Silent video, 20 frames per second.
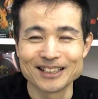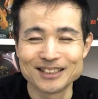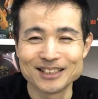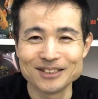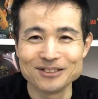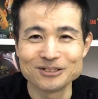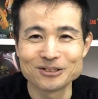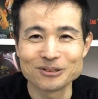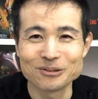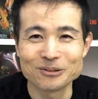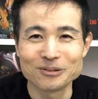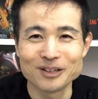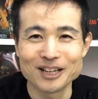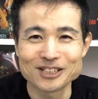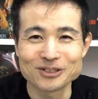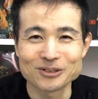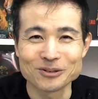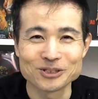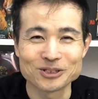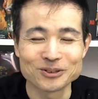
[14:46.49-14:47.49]
ていうところが
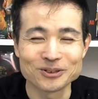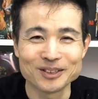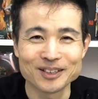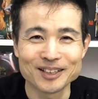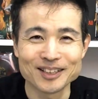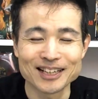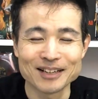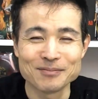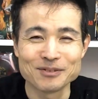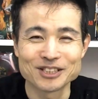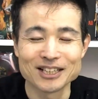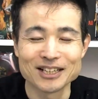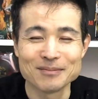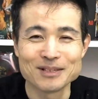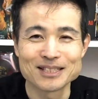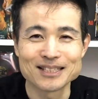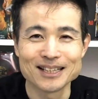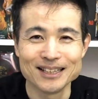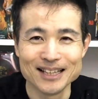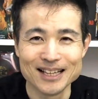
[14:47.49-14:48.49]
象徴的かもしれま
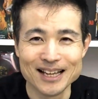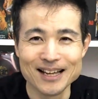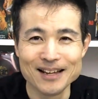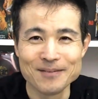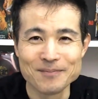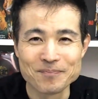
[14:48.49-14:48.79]
せんね。